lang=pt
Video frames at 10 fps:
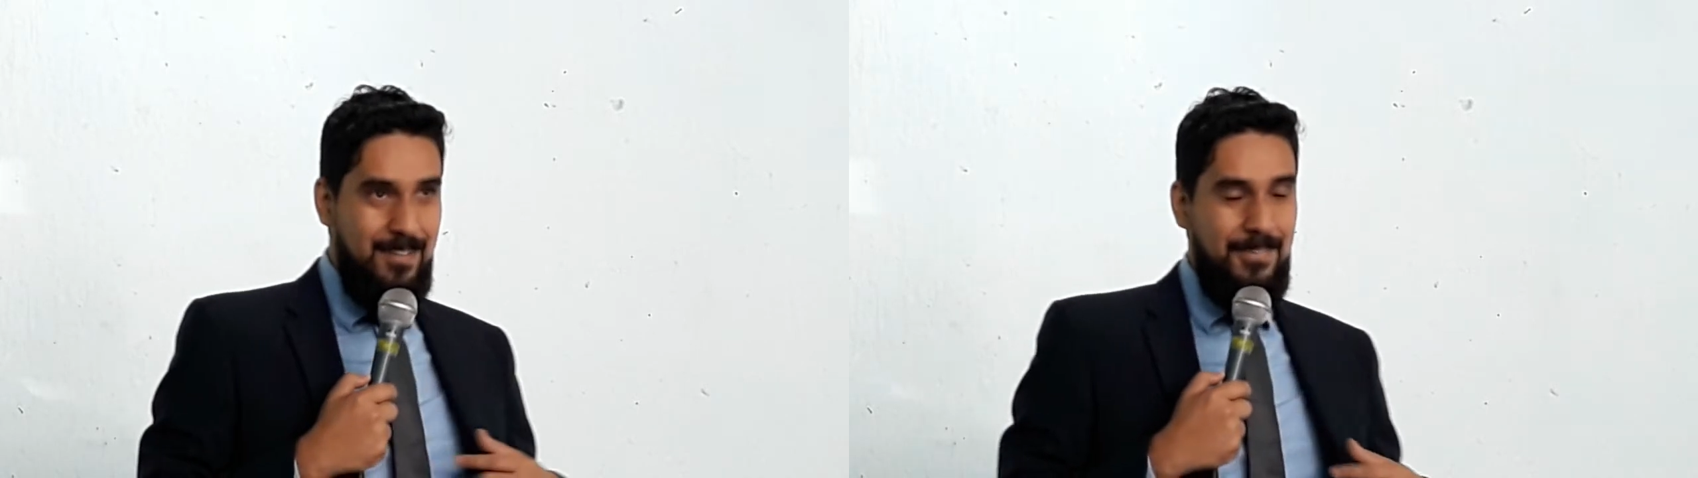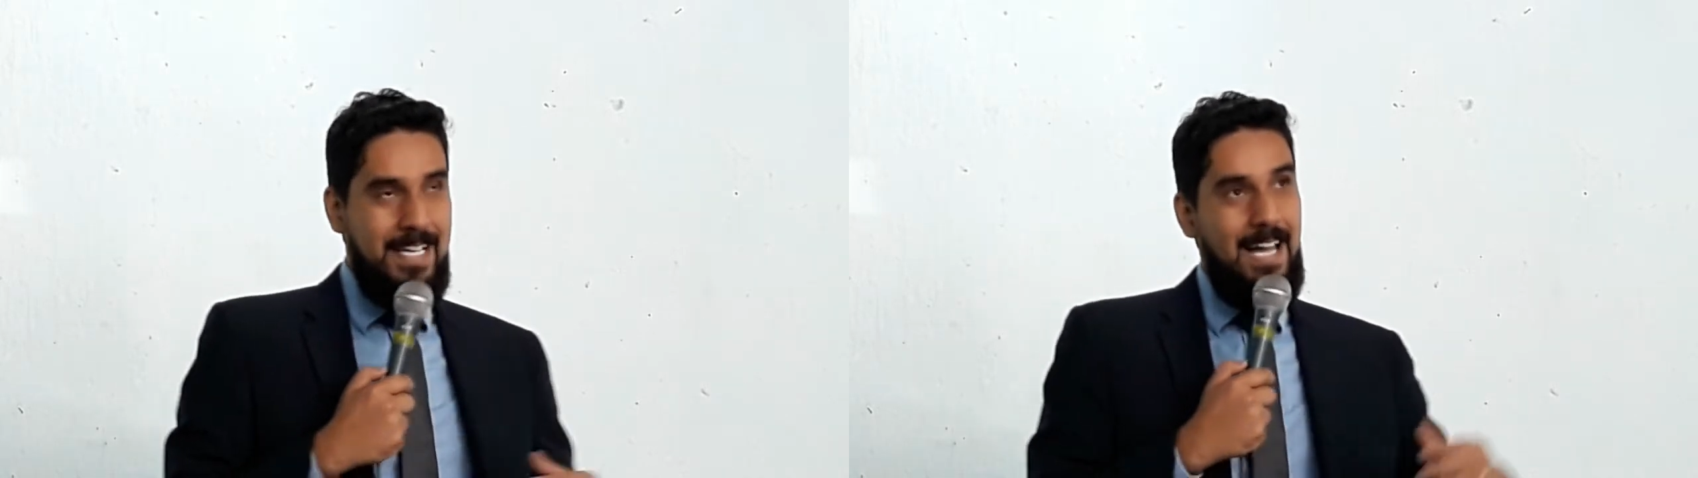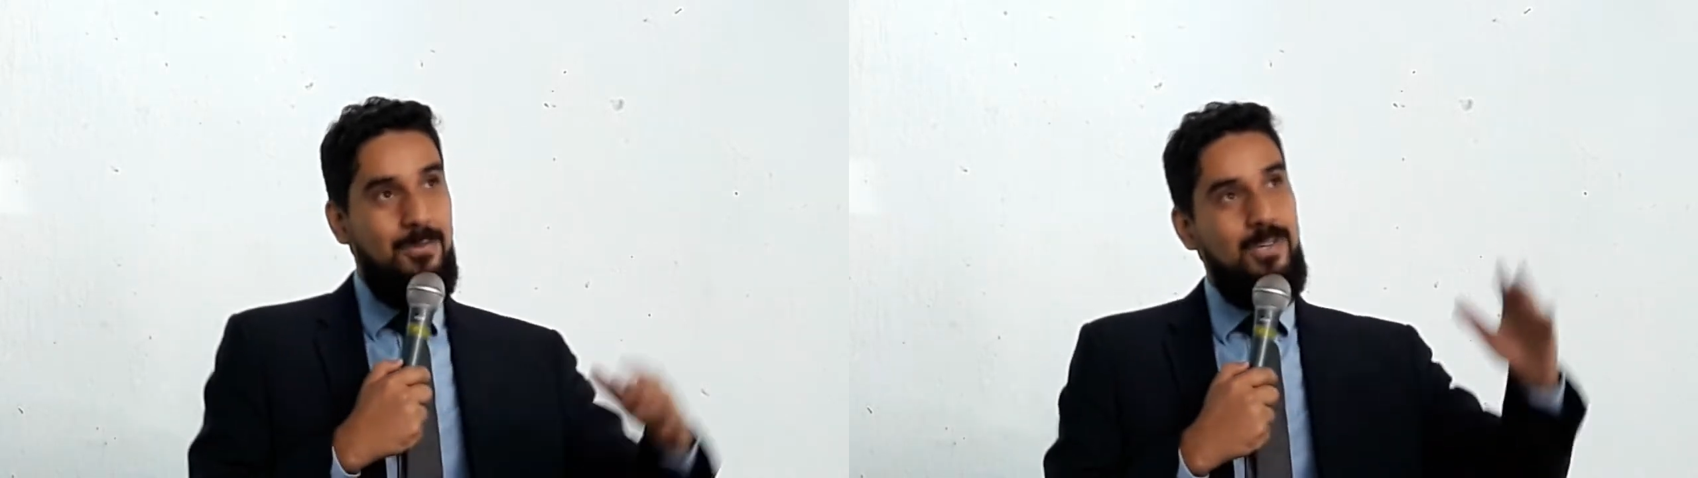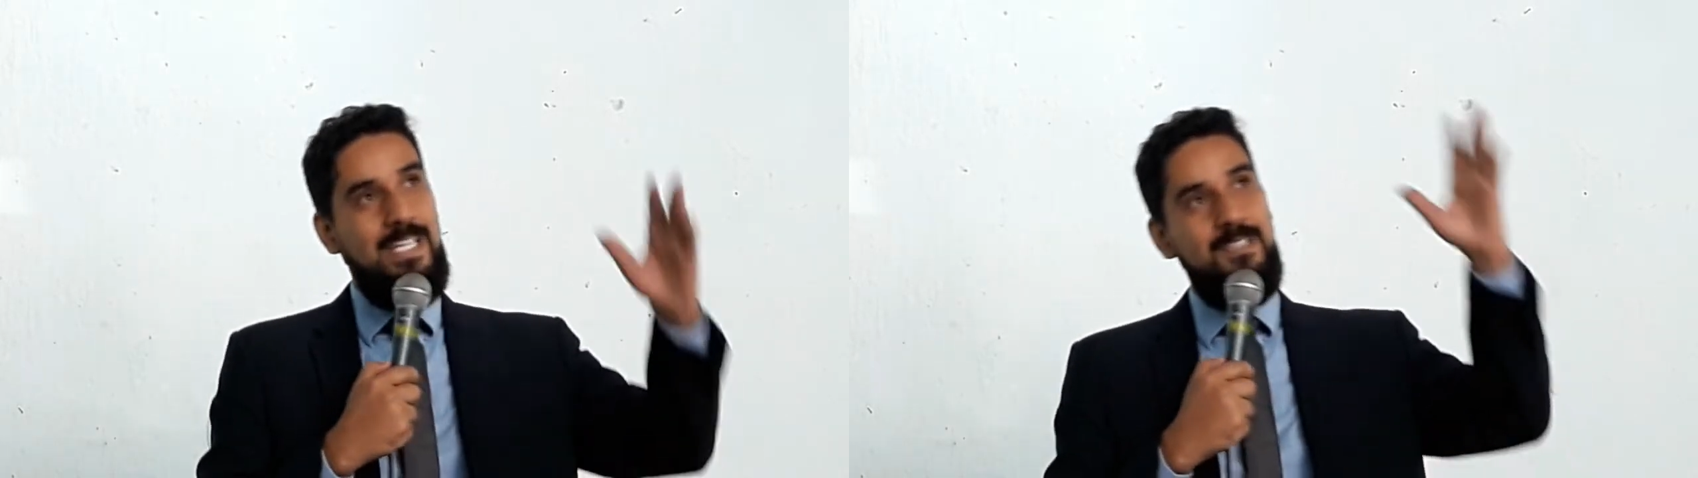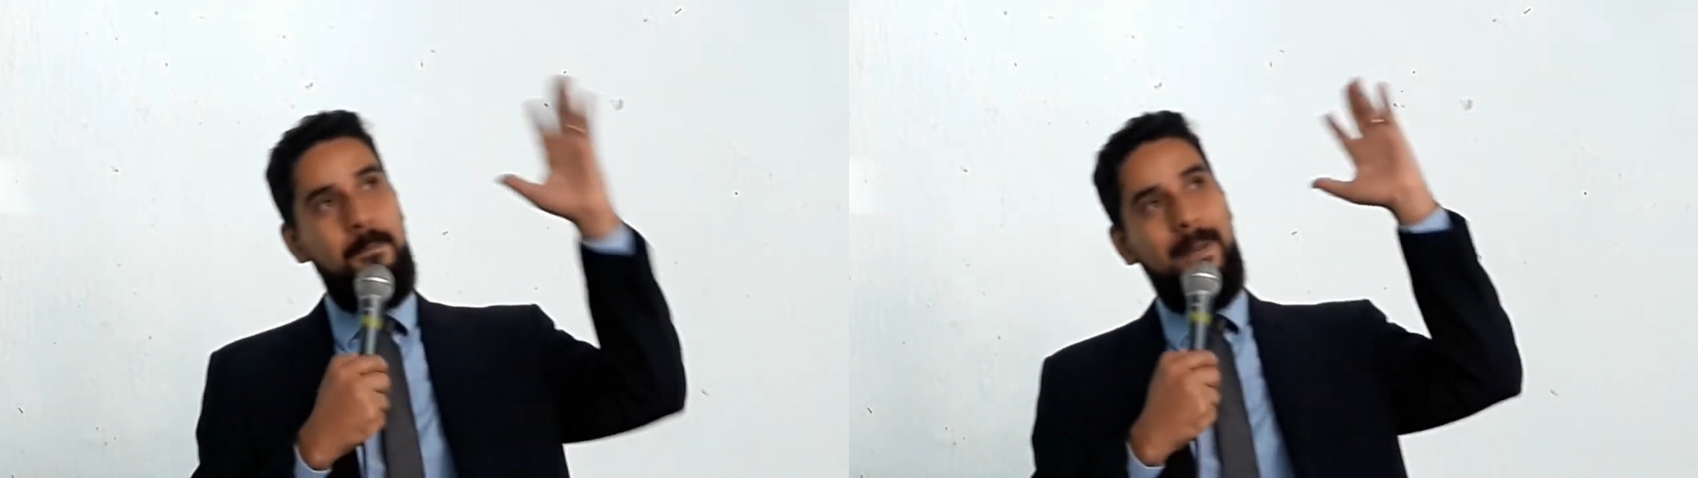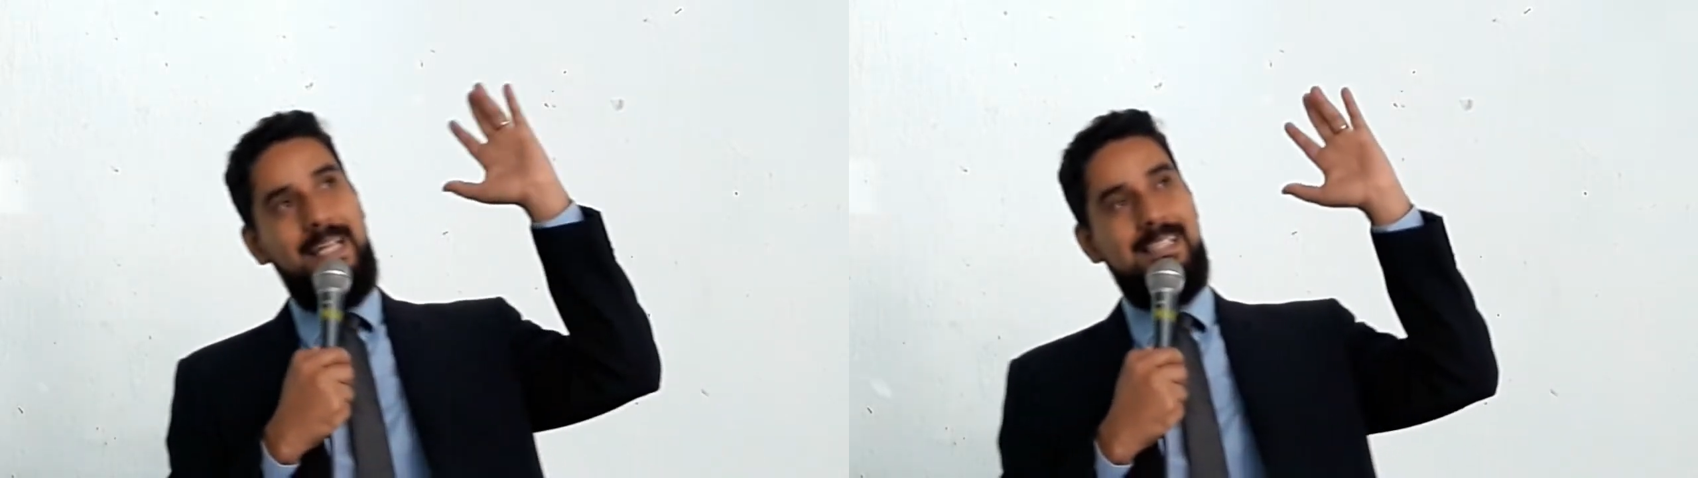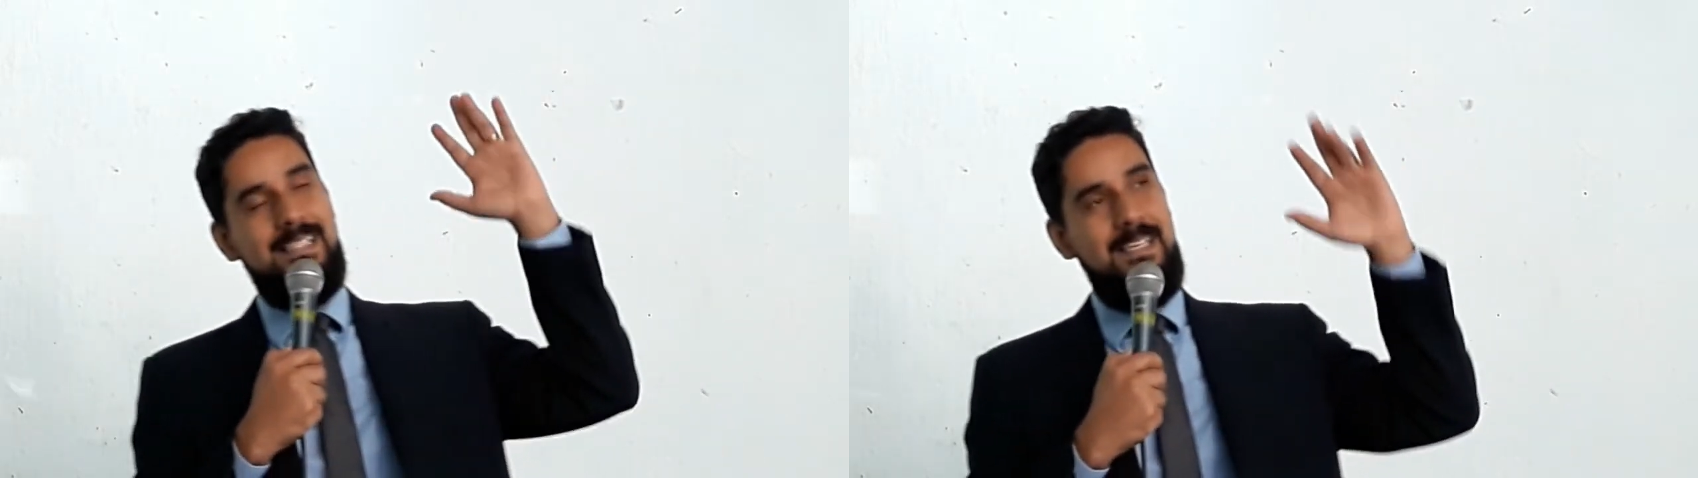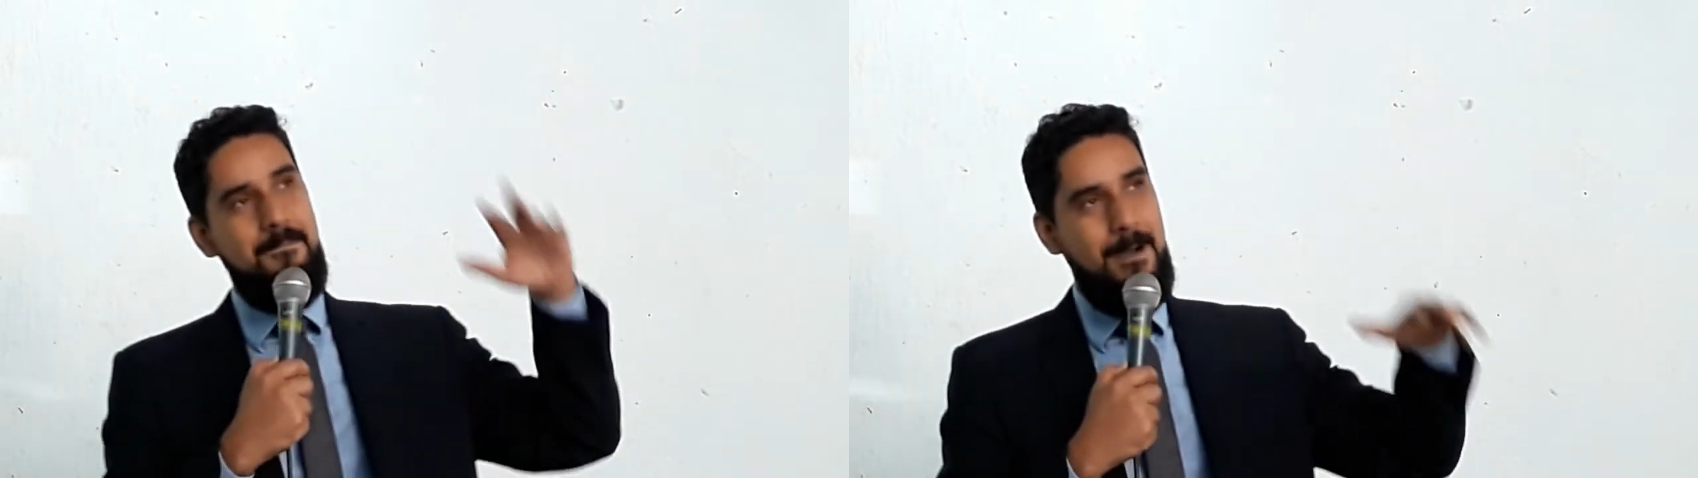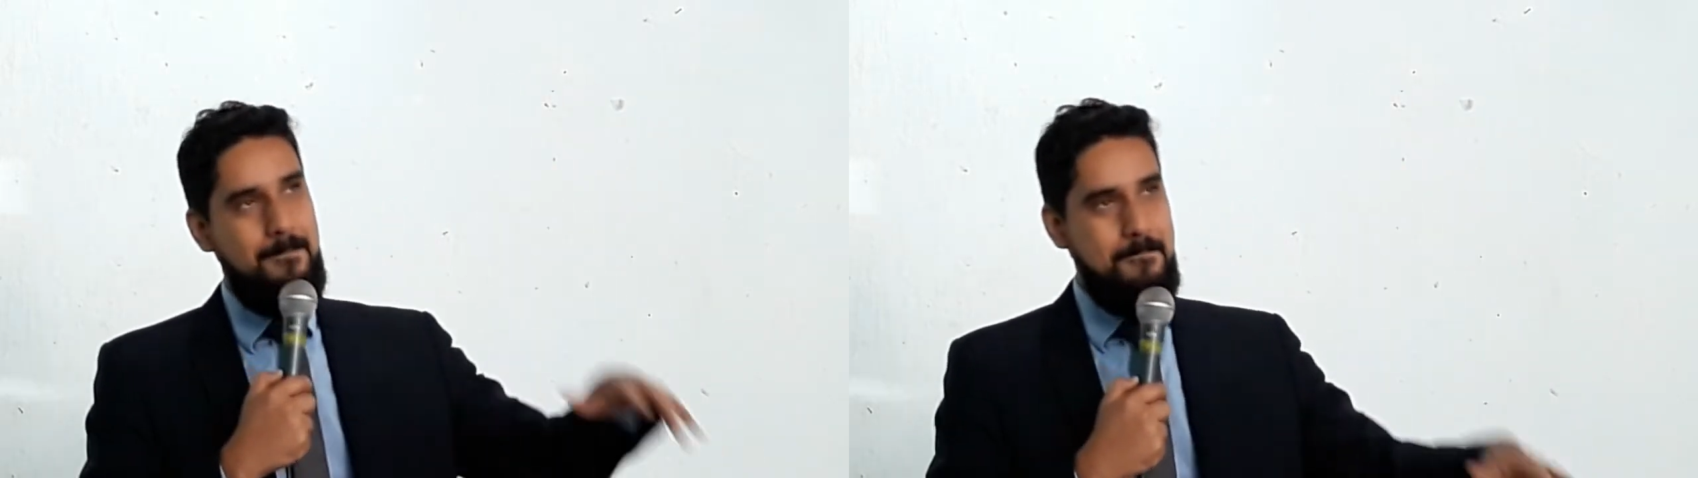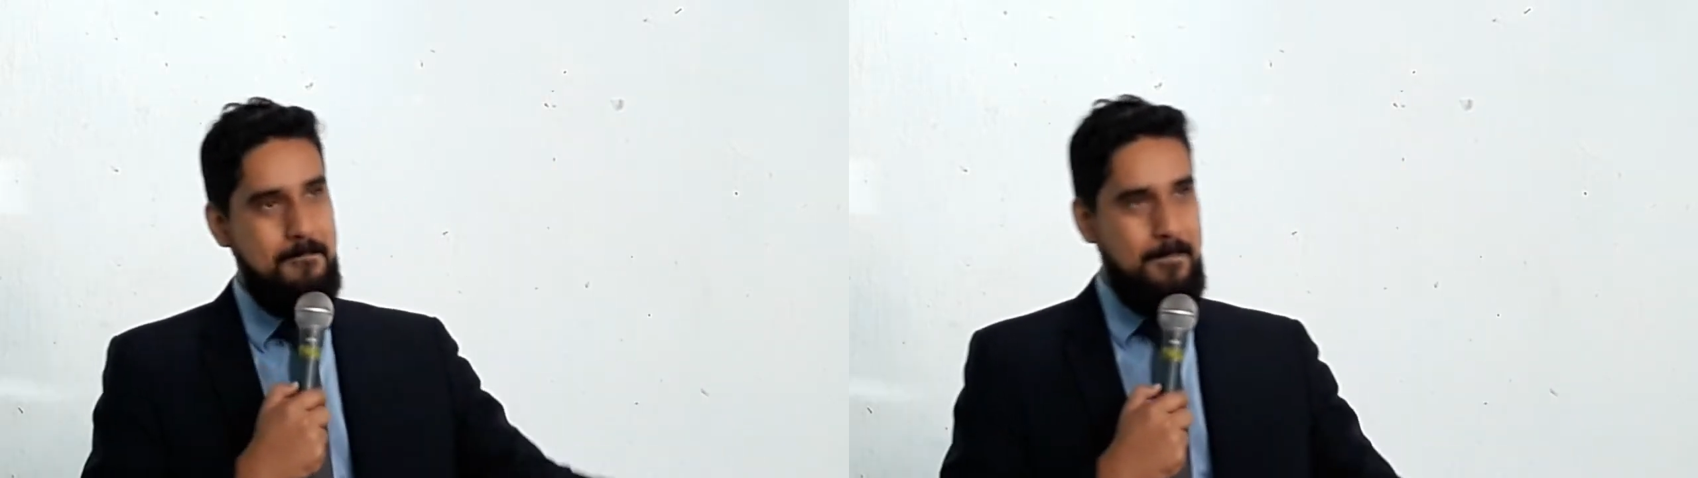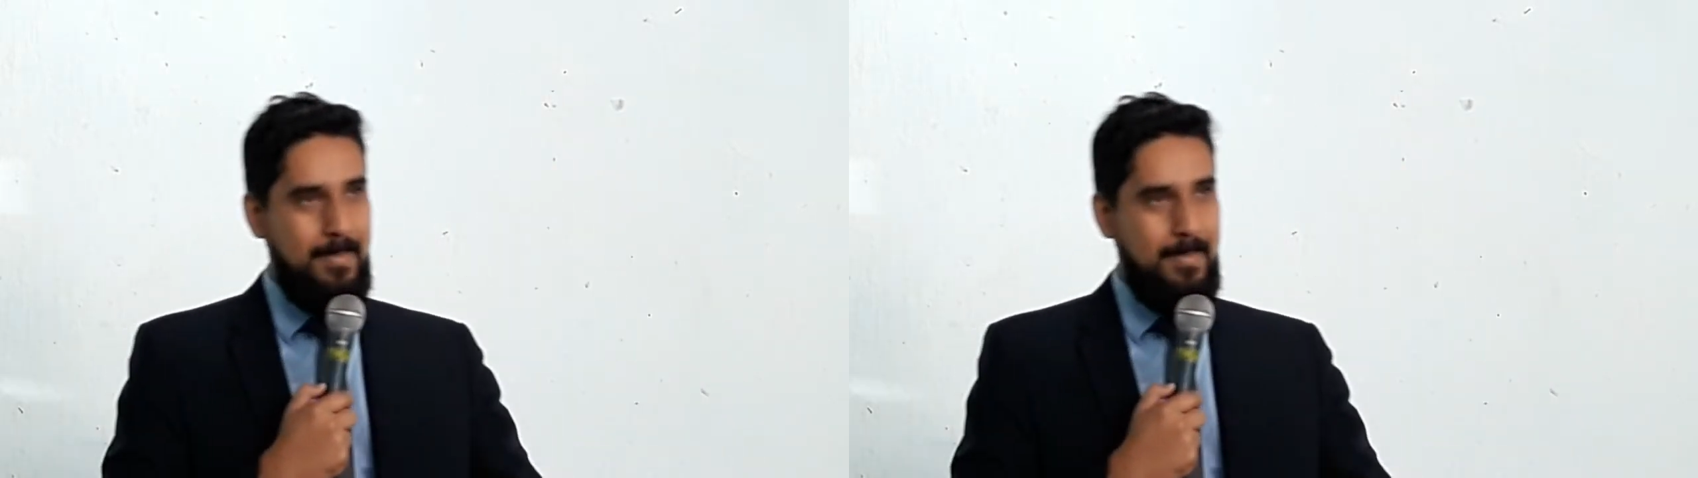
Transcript: ficaram olhando para cima,